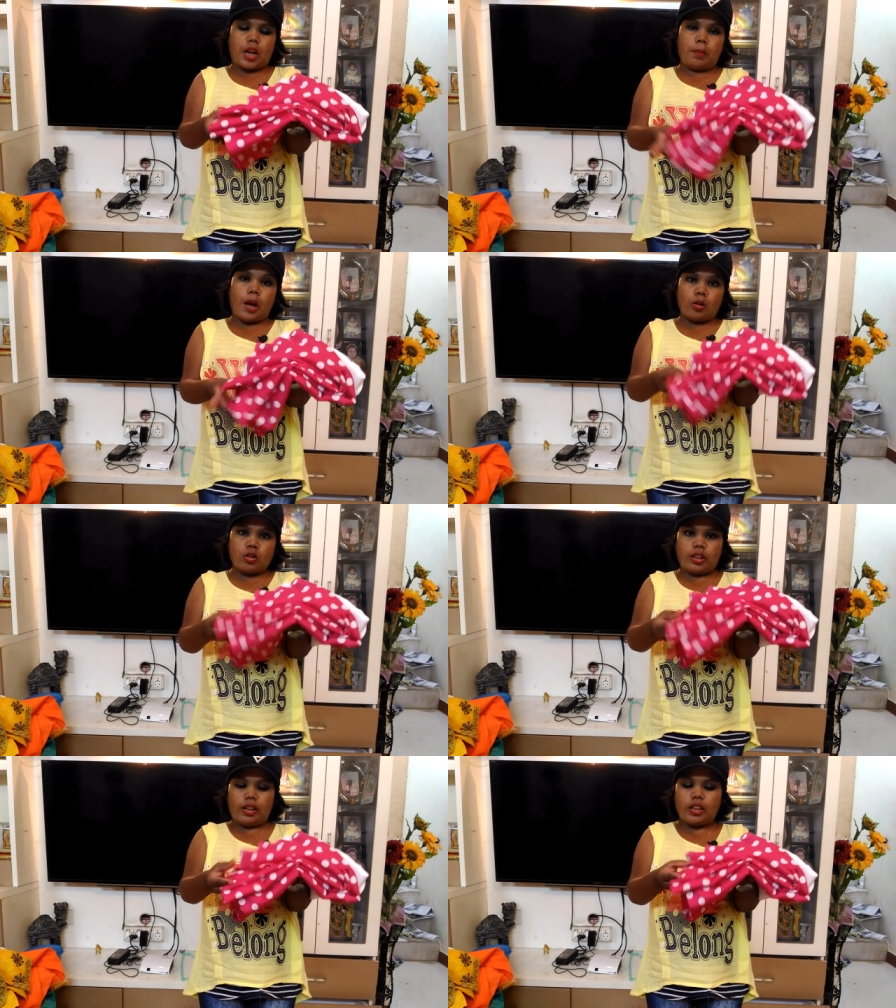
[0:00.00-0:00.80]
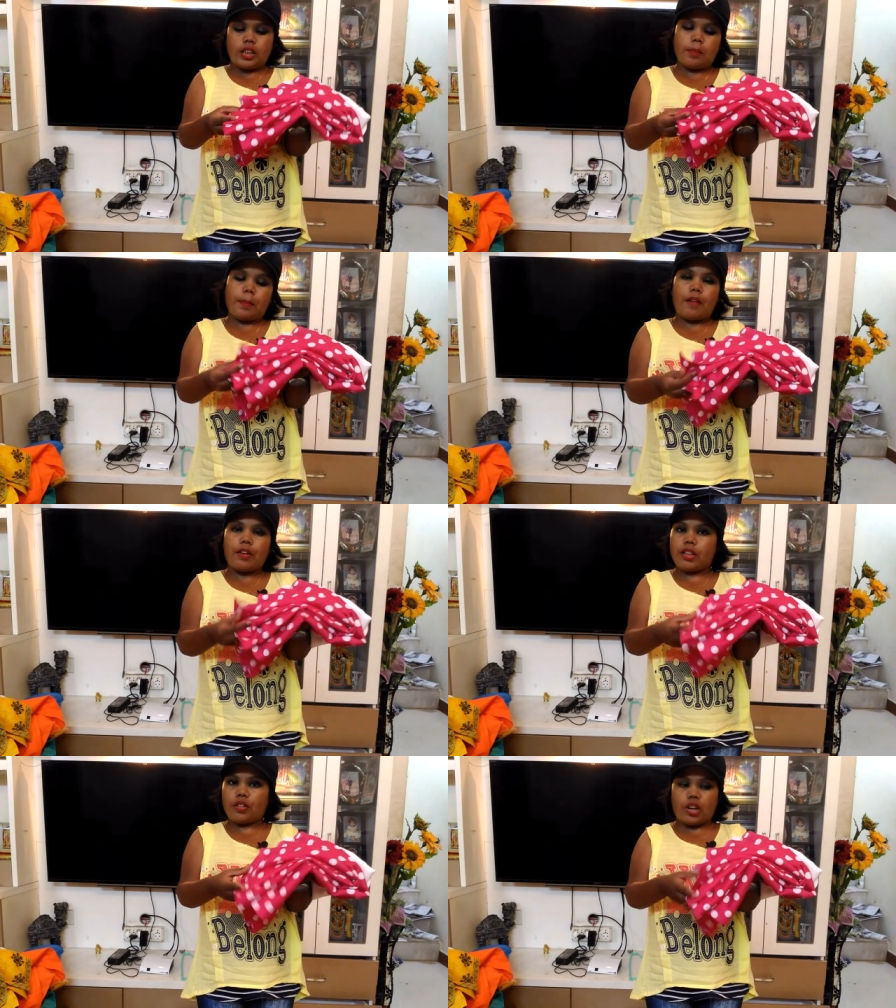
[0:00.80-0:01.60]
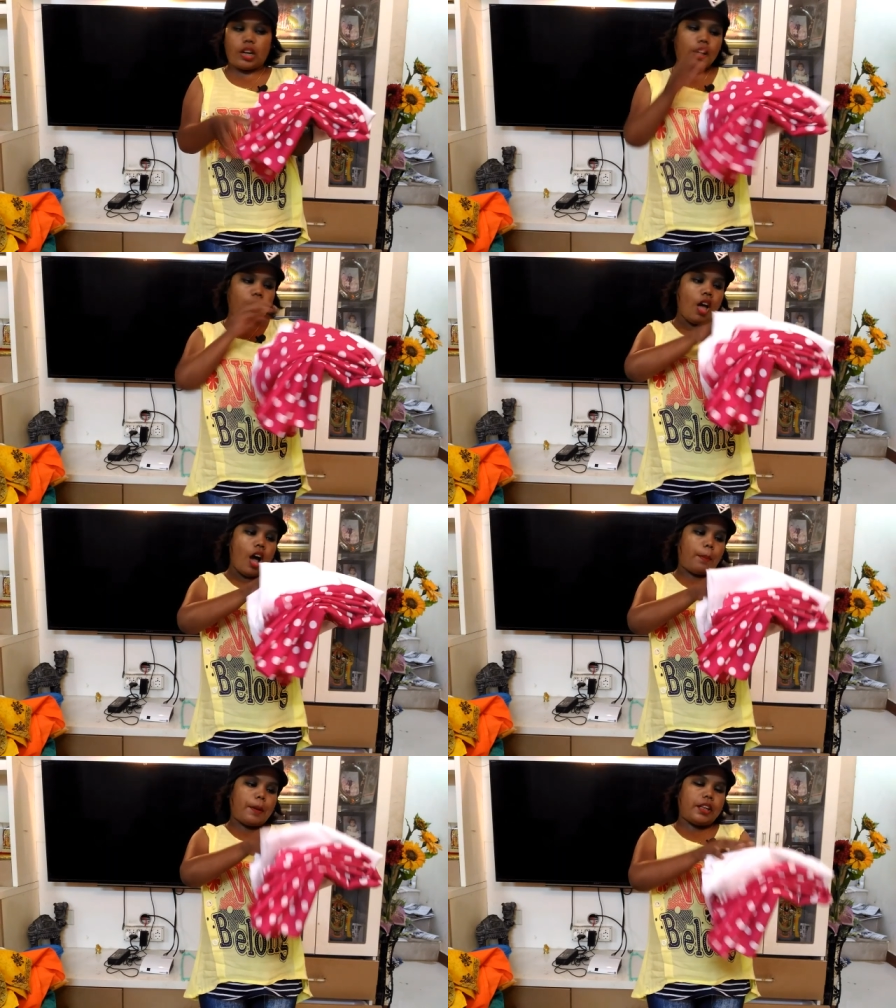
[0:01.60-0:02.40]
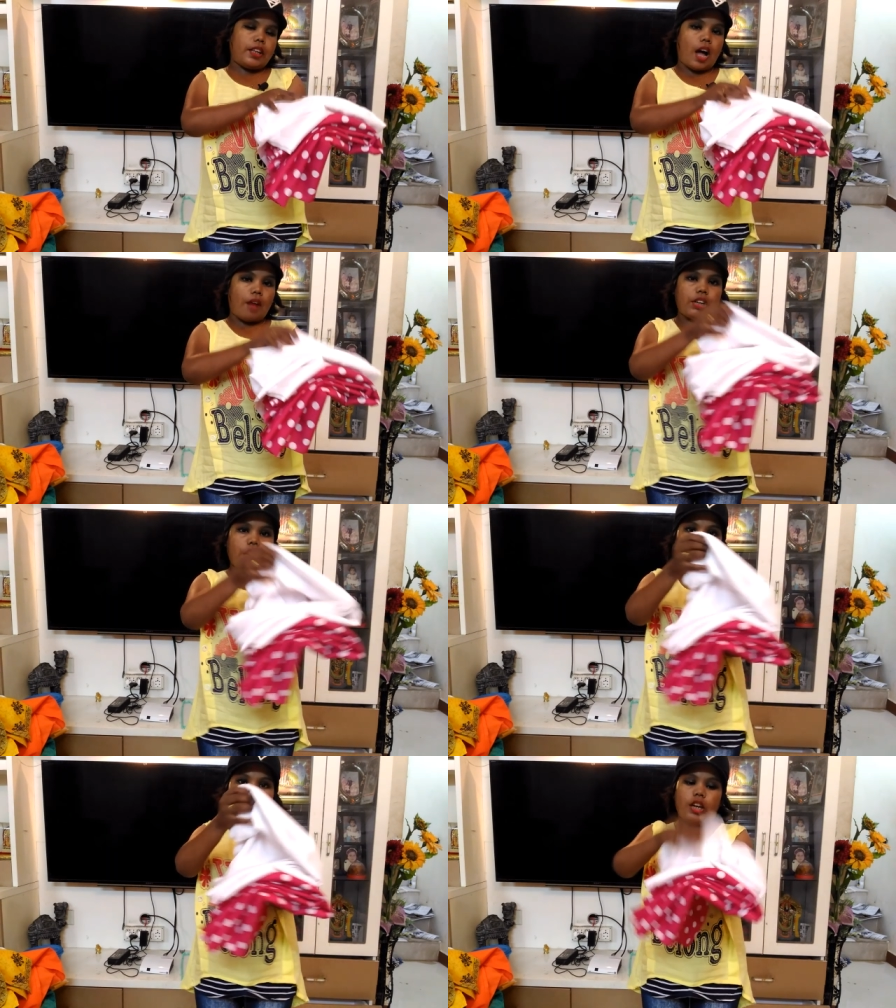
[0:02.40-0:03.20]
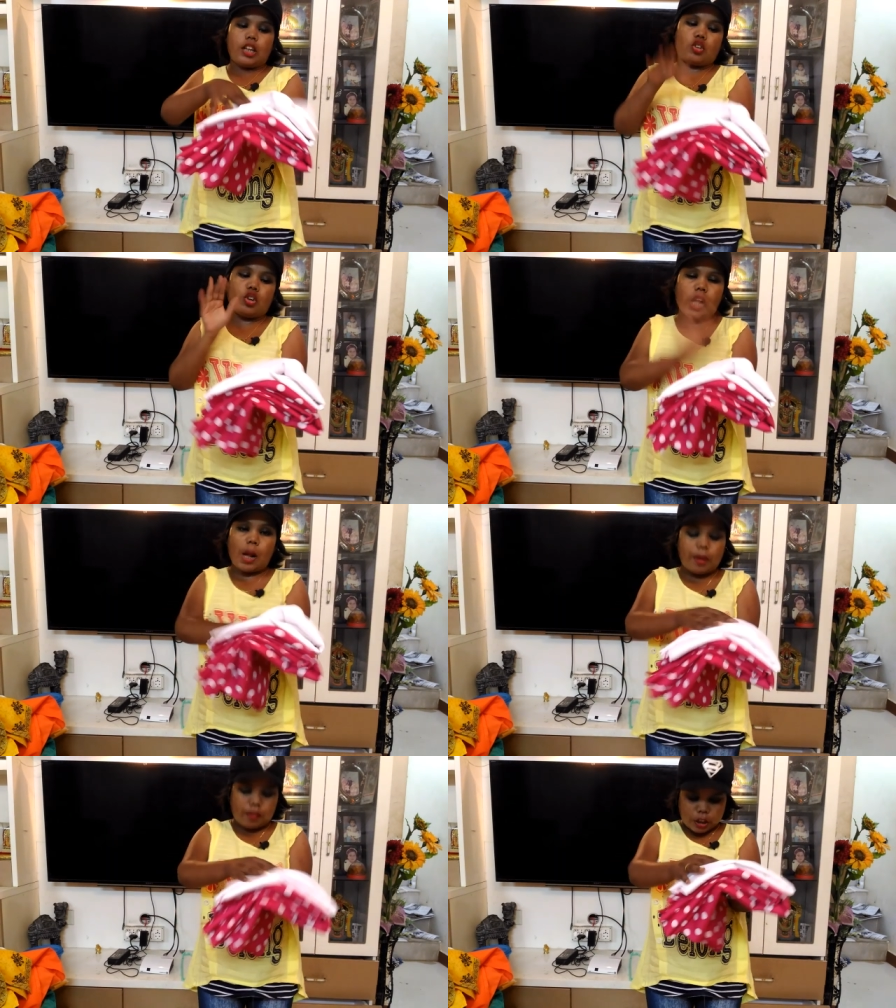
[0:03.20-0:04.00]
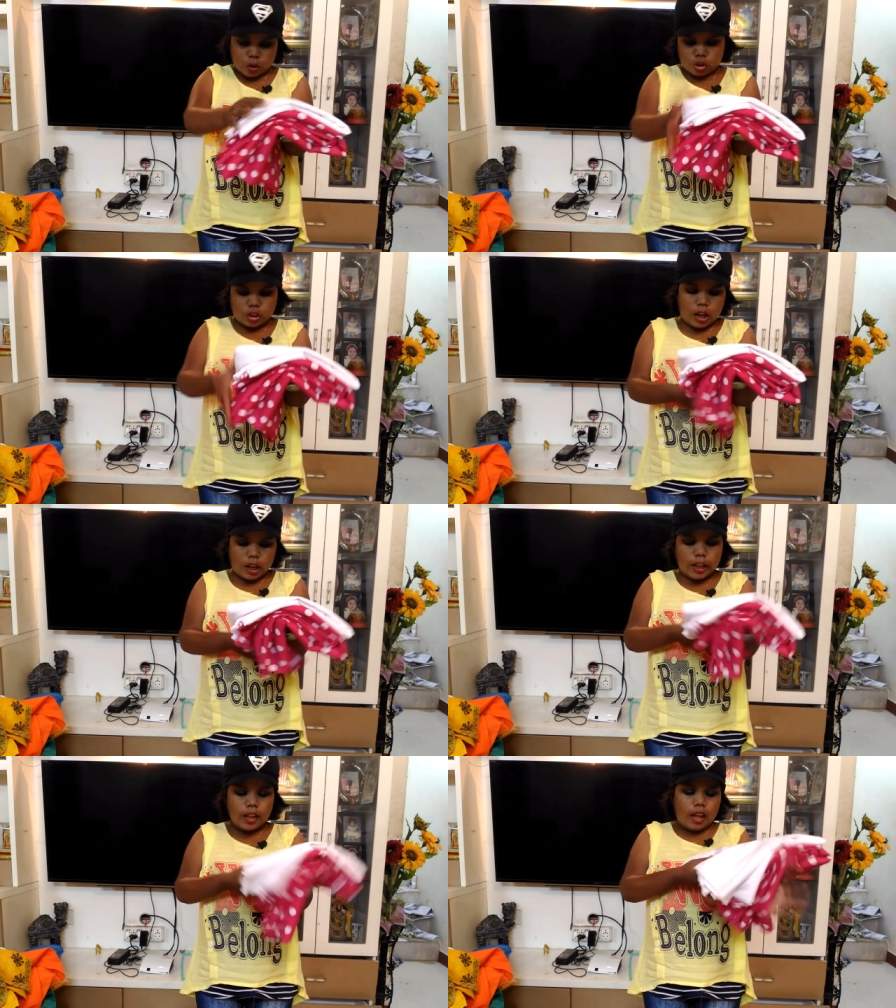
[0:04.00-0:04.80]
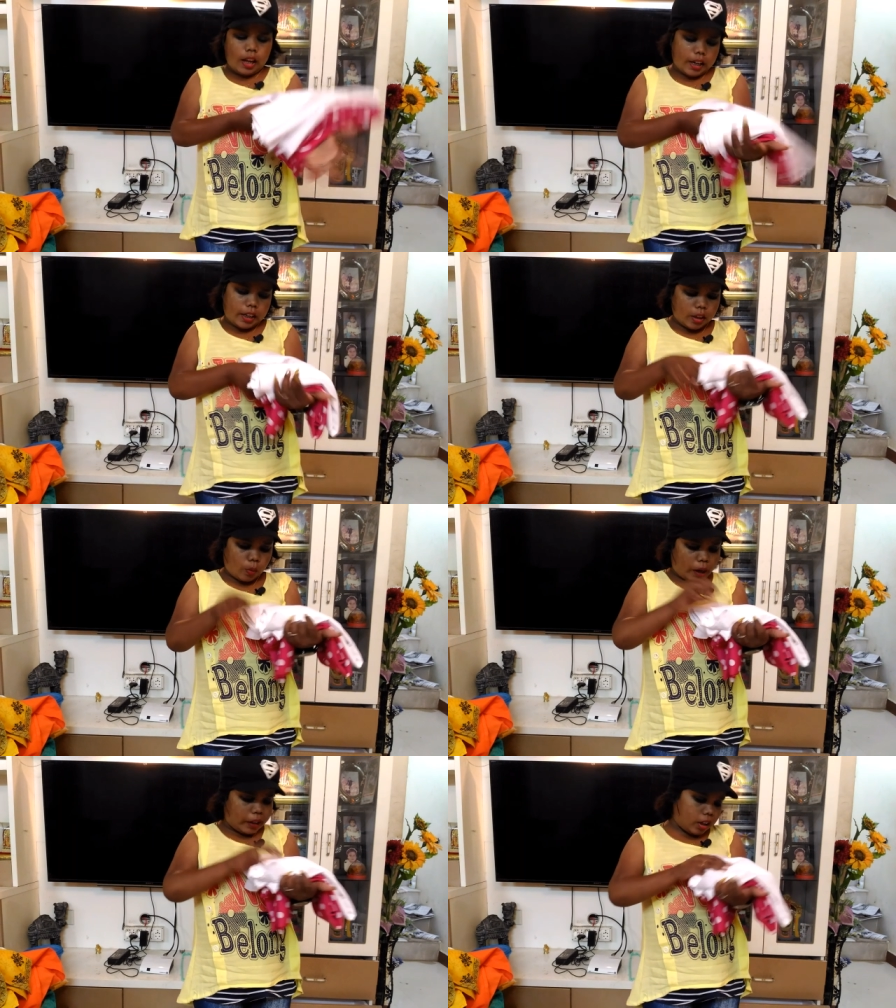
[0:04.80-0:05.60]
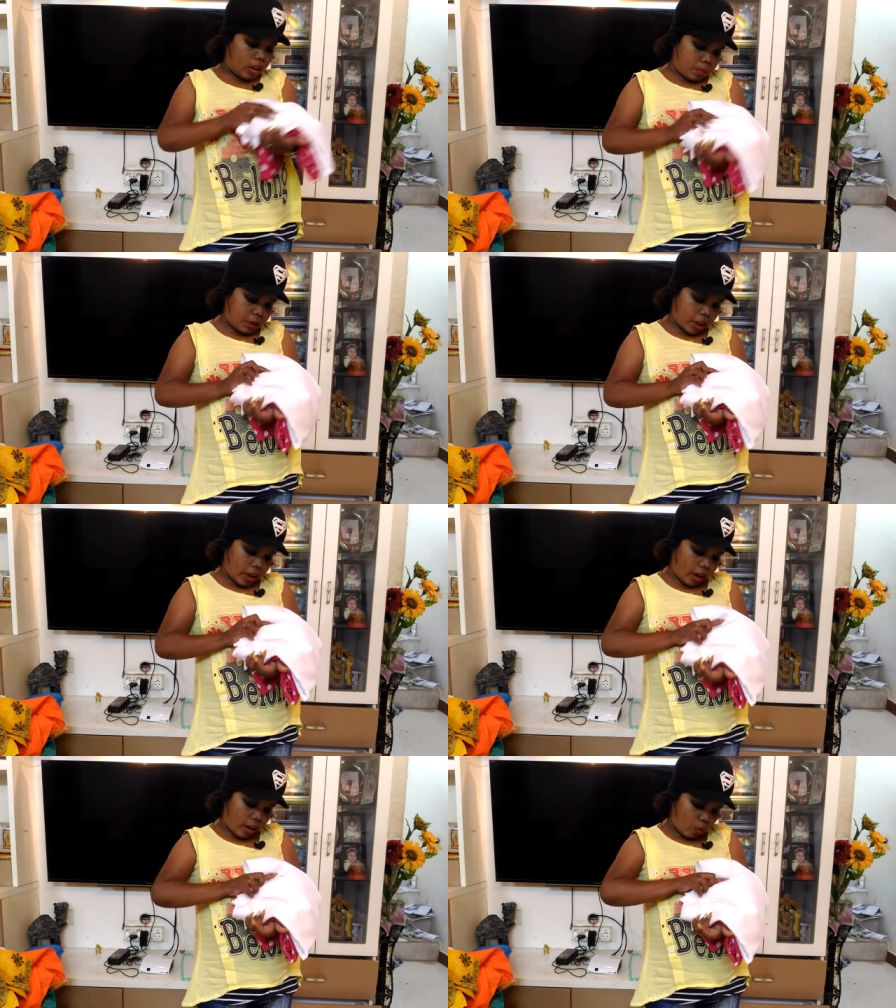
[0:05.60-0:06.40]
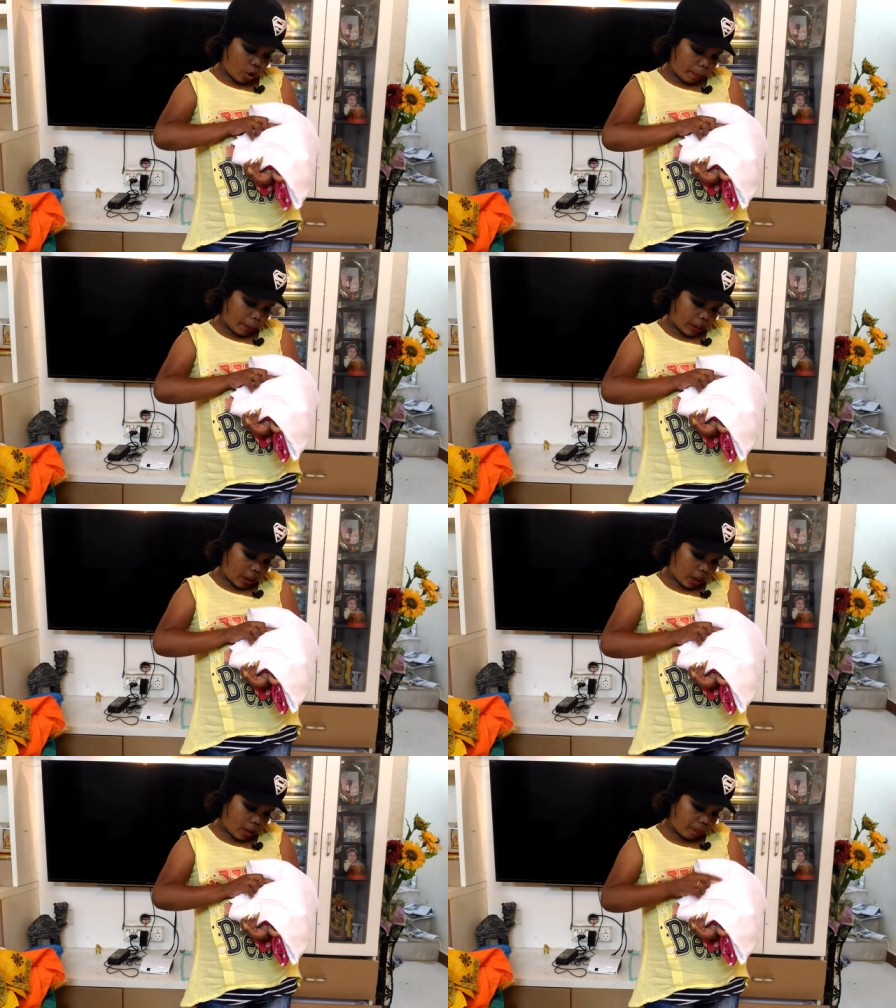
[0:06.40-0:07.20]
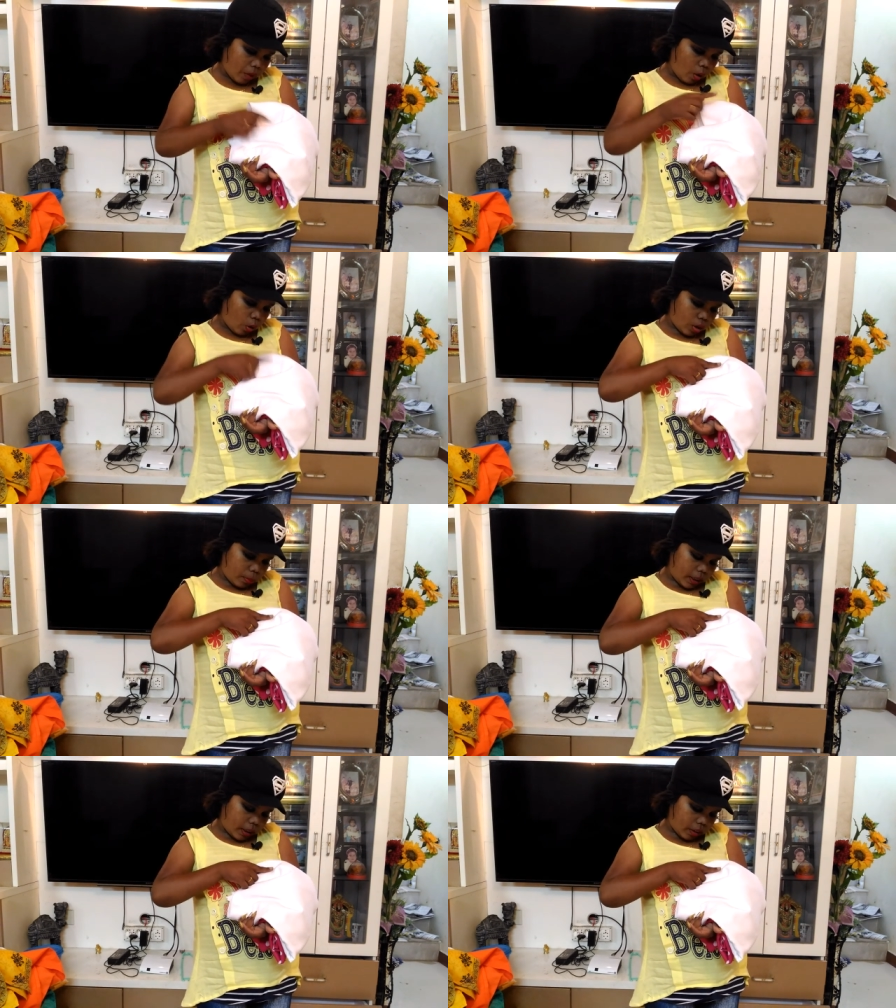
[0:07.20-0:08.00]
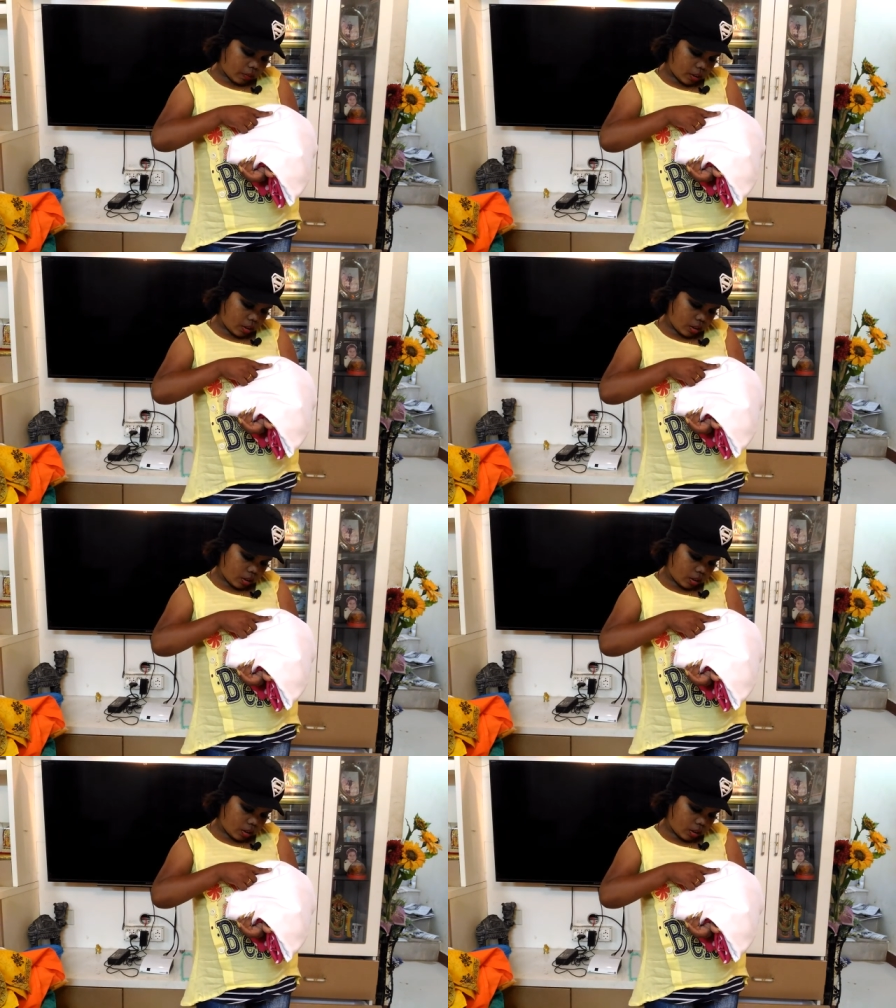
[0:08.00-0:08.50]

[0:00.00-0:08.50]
ப்ளவுஸ் அண்டு பாவாடை தைச்சிக்கலாம் அப்புறம் இதை தாவணியாக போட்டுக்கலாம்னு சொல்லிட்டு அம்மா வாங்கி கொடுத்துருக்காங்க அண்ட் இந்த ஒயிட் கலர் மெட்டீரியல் எவ்வளோன்னு பார்த்தீங்கன்னா ஒரு மீட்டர் வந்து